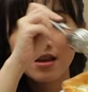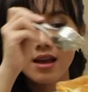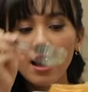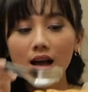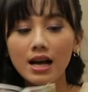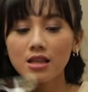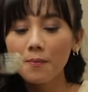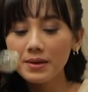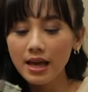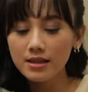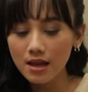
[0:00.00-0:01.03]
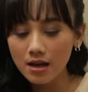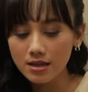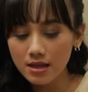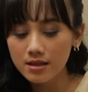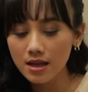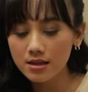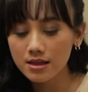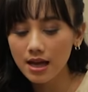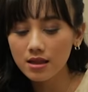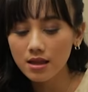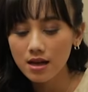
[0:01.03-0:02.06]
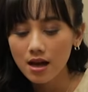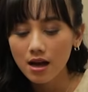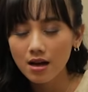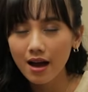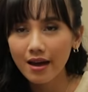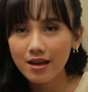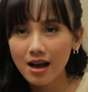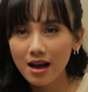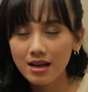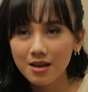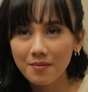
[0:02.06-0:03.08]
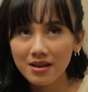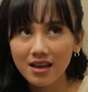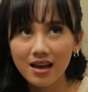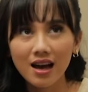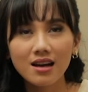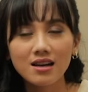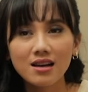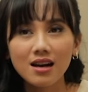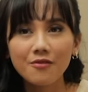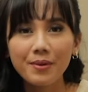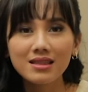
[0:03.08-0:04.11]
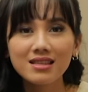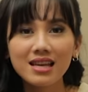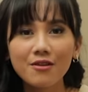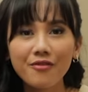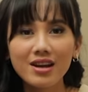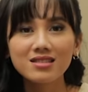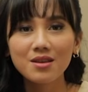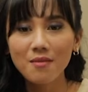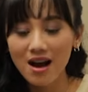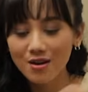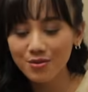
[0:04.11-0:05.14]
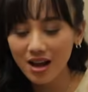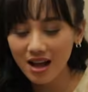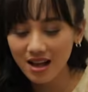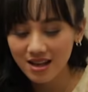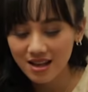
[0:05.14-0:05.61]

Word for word: Ya, tapi ini enak, ini enak dan kayak gimana ya? Pancake versi baru lah